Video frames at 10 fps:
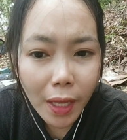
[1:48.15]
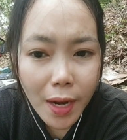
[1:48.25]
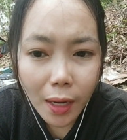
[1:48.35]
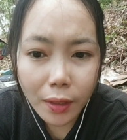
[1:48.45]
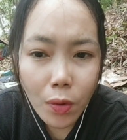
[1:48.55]

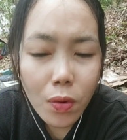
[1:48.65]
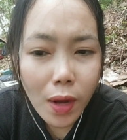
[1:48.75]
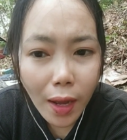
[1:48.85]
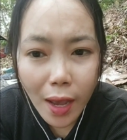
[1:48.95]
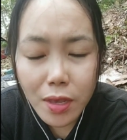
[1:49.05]
tanak dau
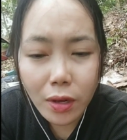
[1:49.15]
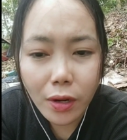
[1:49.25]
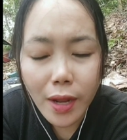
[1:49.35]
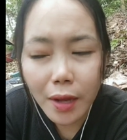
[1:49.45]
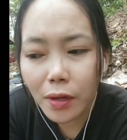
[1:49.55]
ngangai
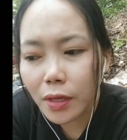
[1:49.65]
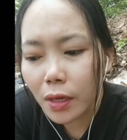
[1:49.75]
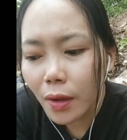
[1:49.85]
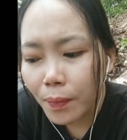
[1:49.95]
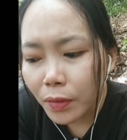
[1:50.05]
iolo
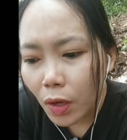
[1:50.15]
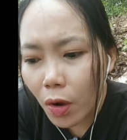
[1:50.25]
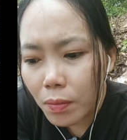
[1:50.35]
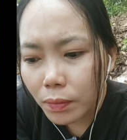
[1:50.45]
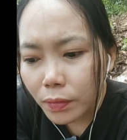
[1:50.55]
darahiri
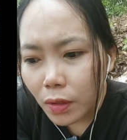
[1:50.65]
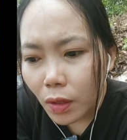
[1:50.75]
om